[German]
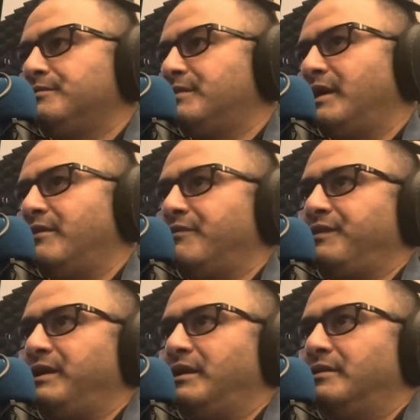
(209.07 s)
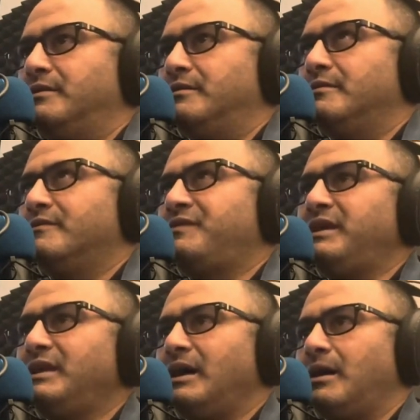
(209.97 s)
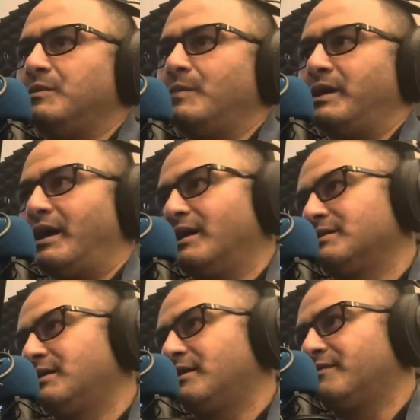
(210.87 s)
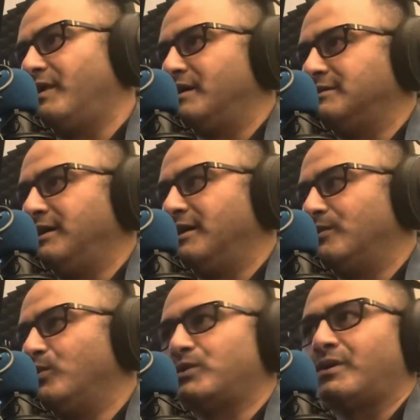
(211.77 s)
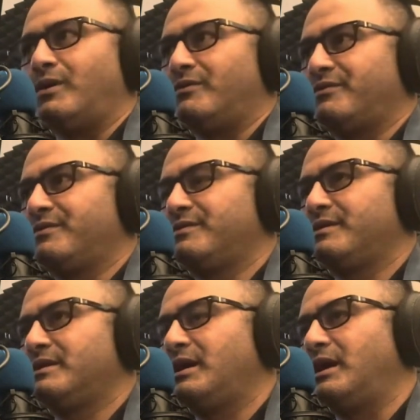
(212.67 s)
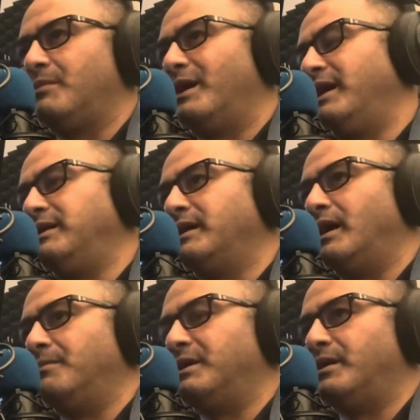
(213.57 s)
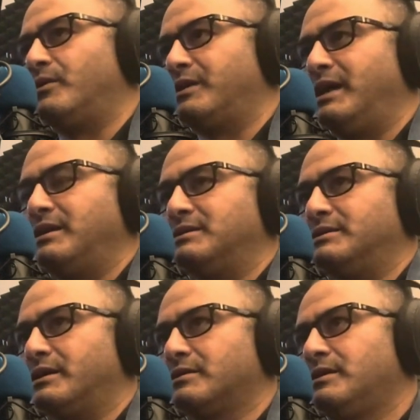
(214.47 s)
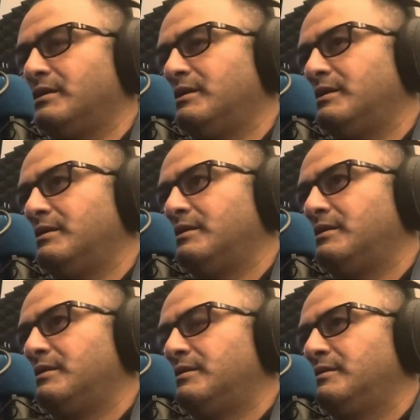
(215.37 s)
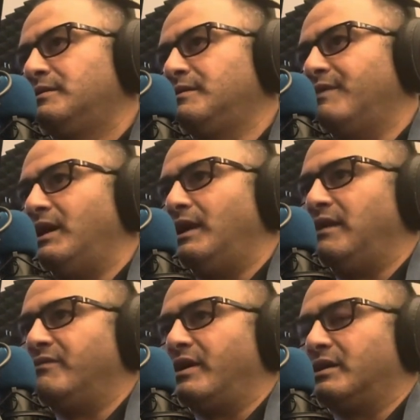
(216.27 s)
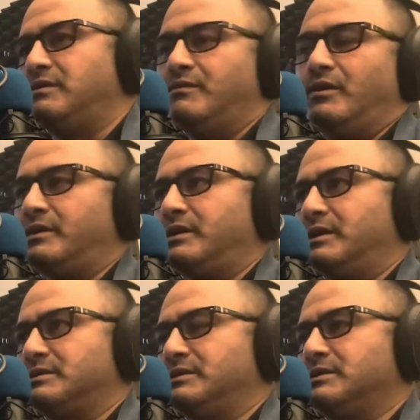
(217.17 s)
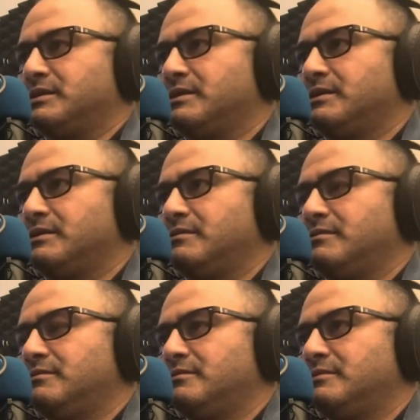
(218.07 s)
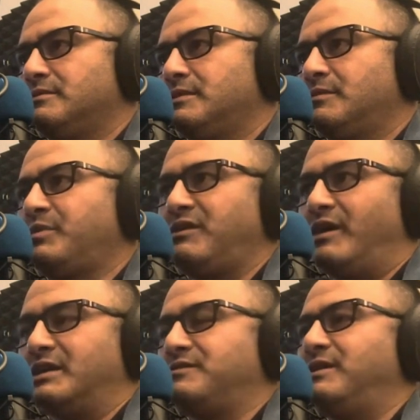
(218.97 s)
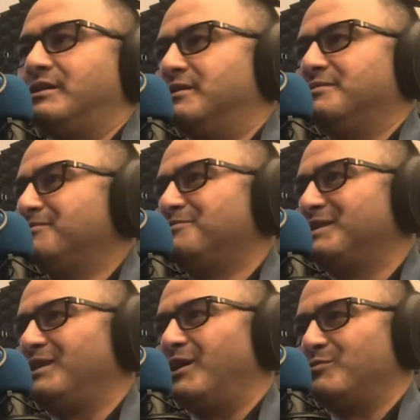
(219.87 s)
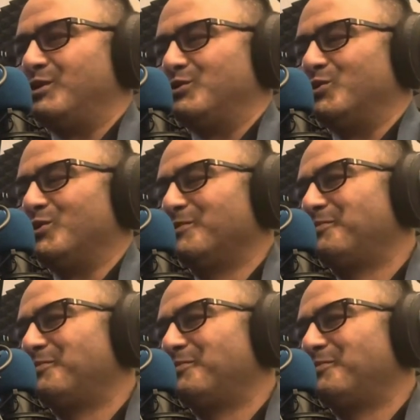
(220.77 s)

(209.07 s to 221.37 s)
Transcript: Äh, viele, viele haben immer Ja gesagt, waren sehr gut drauf, aber einige haben dann auch Nein gesagt, weil einfach die wollten das nicht. Privatsphäre, sage ich mal so.